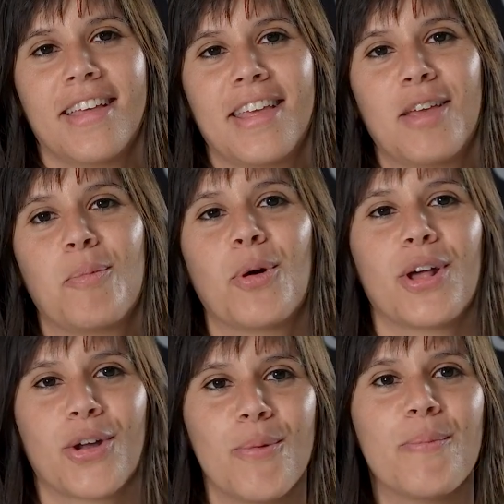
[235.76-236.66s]
y
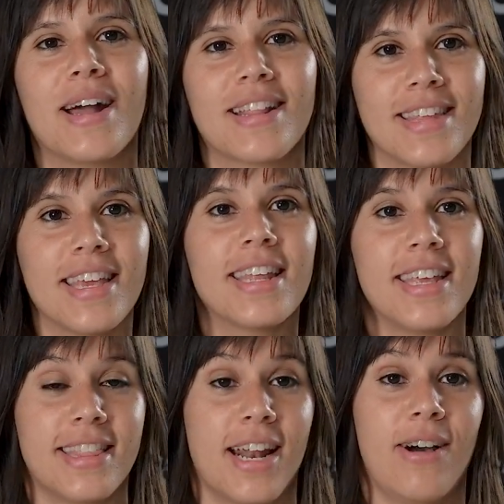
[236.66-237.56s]
poder compartir
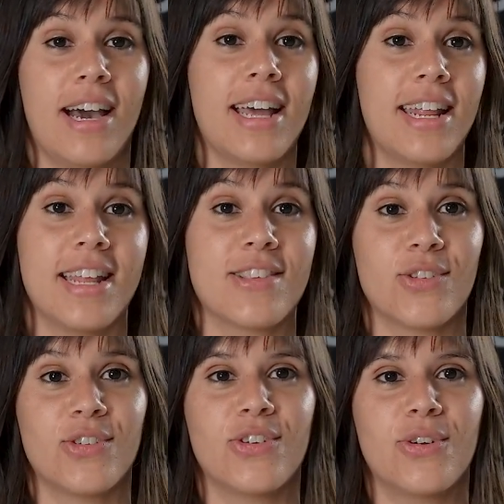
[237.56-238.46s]
y trabajar en
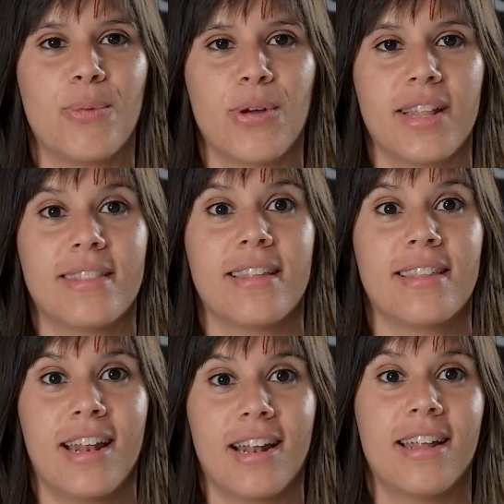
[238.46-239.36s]
eso, ¿no? Poder
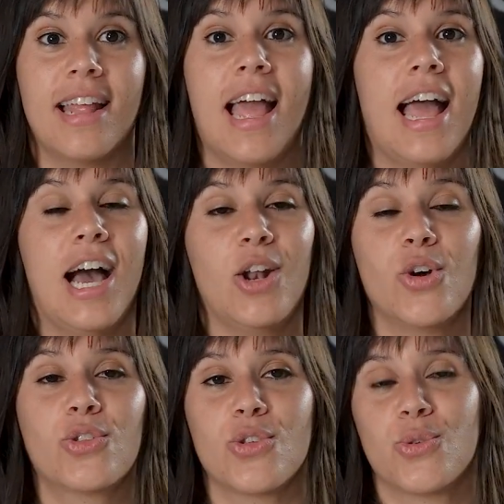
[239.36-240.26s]
entender al
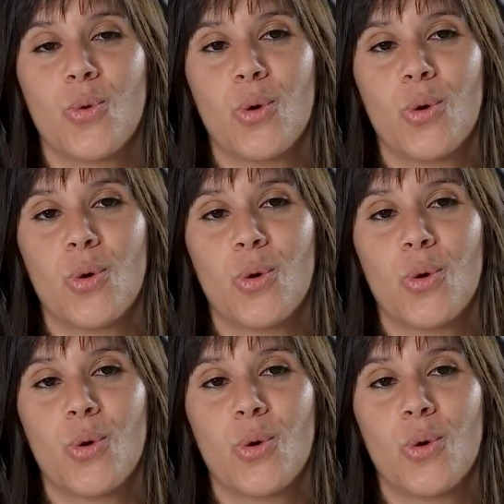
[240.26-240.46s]
otro en su